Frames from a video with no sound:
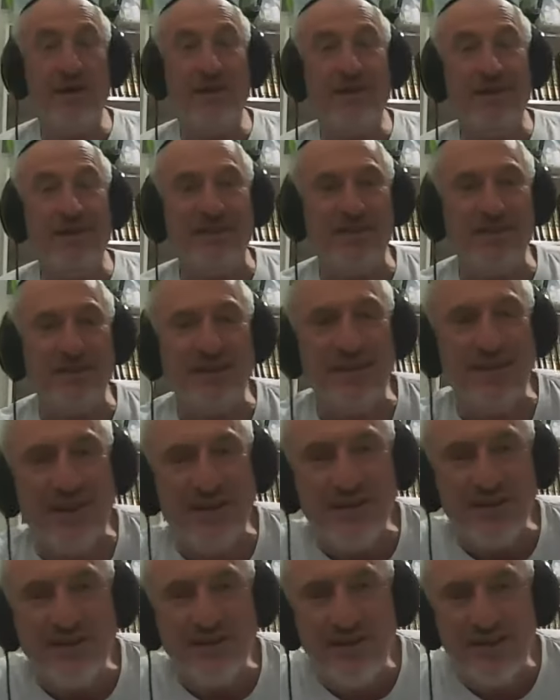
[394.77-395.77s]
Значит, из
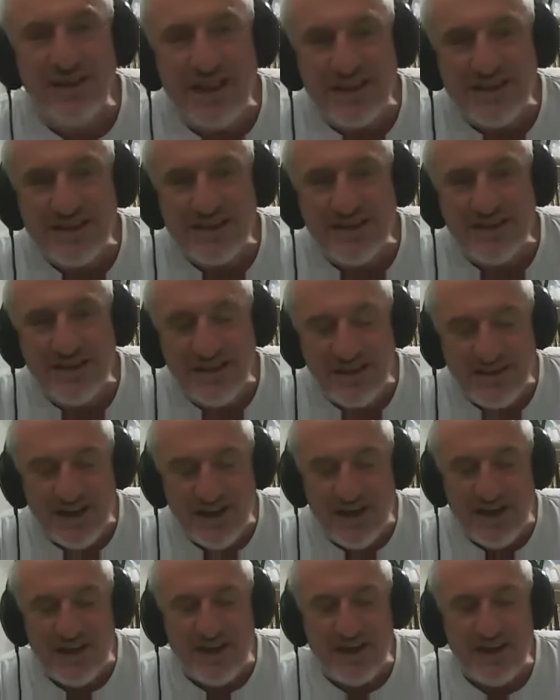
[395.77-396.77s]
этих двенадцати
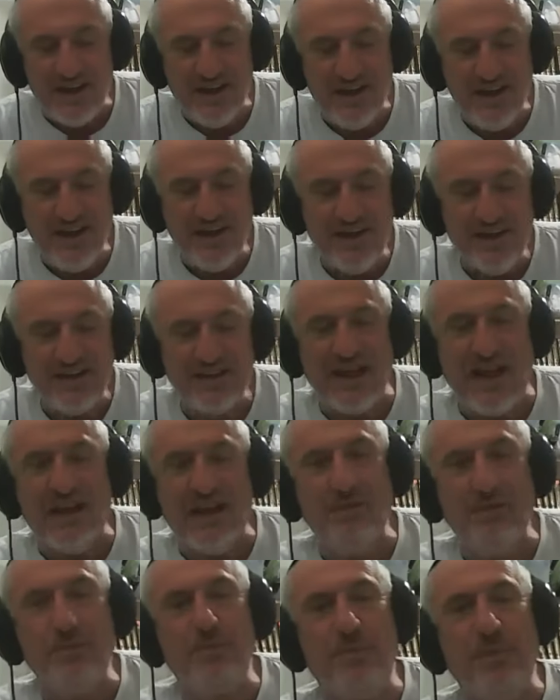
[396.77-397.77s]
детей
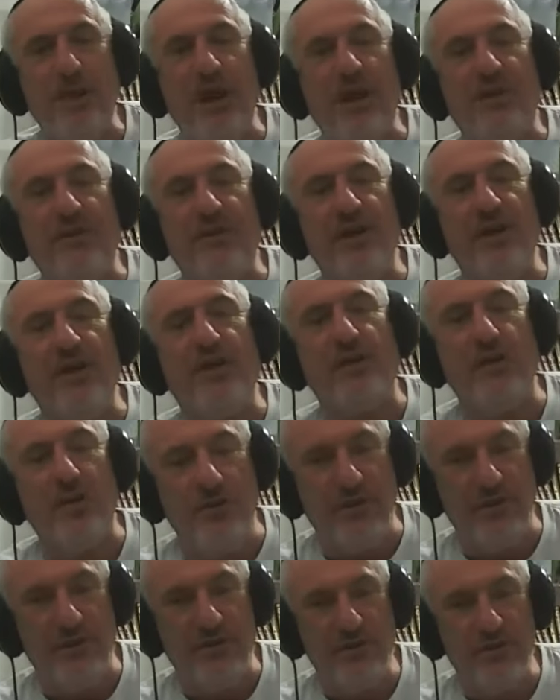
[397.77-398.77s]
самый первый
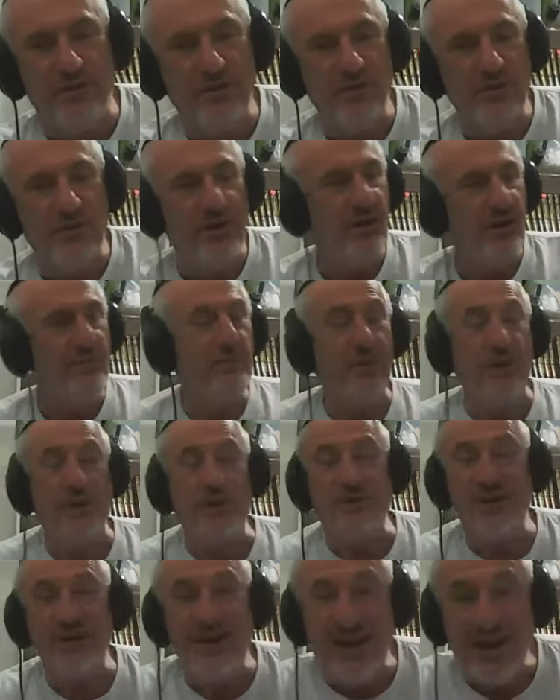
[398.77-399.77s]
Рувен.
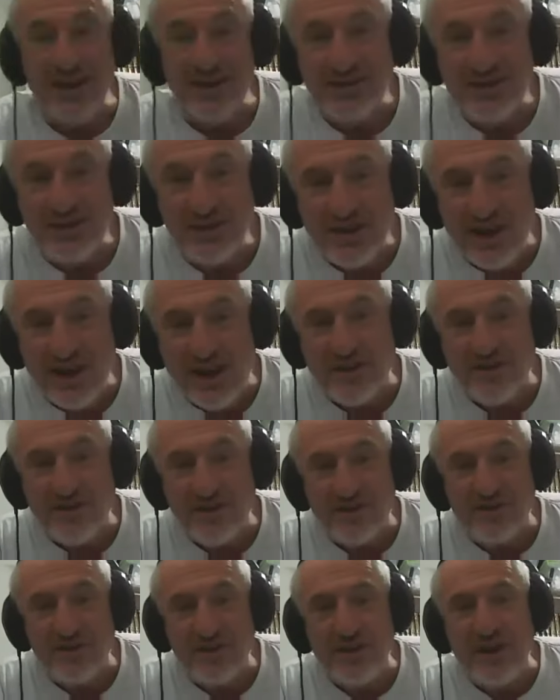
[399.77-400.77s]
Первенец считается
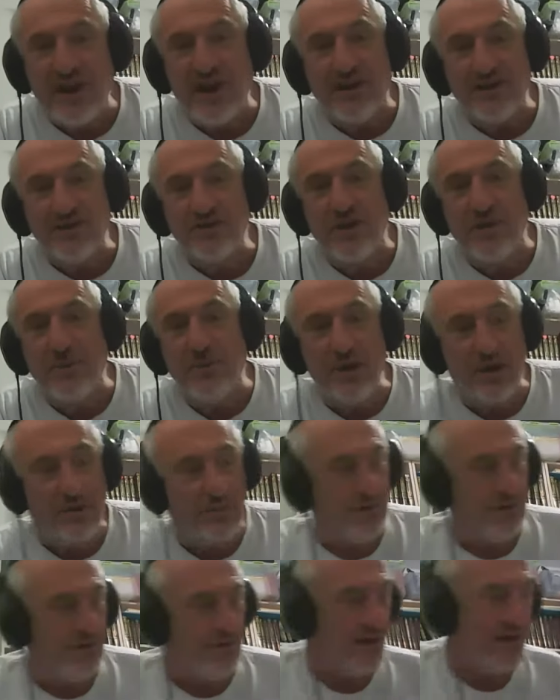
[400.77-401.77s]
всегда особые
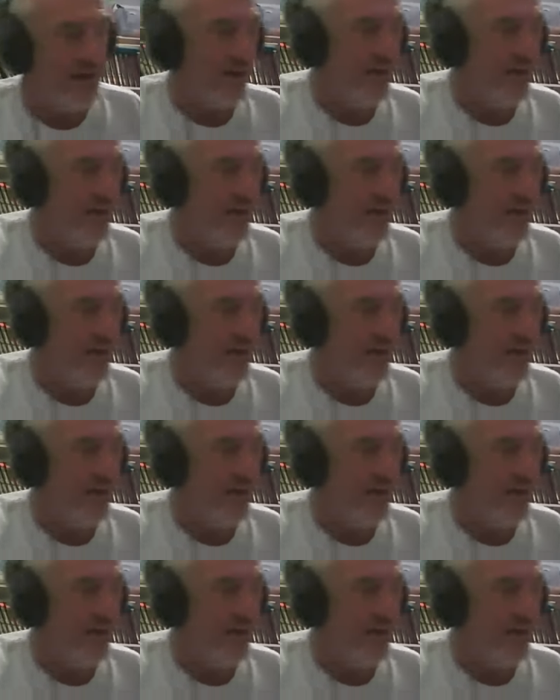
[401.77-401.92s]
права.